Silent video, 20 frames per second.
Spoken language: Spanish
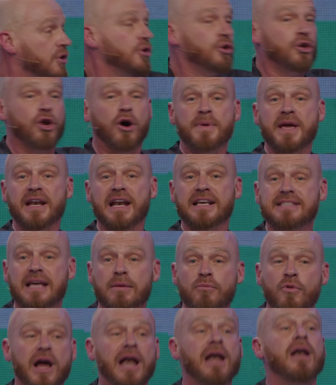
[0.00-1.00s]
no viene
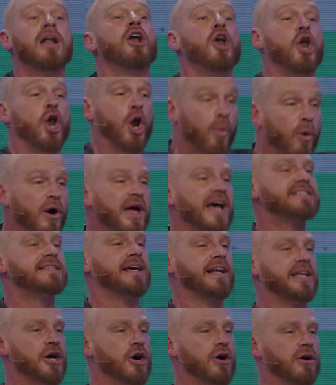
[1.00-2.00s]
Samuel, lo voy a
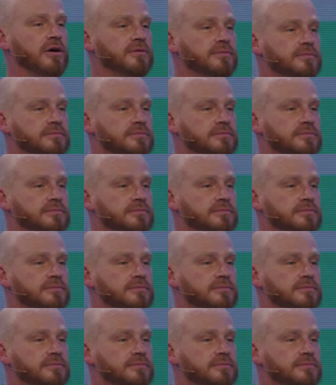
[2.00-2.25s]
hacer yo.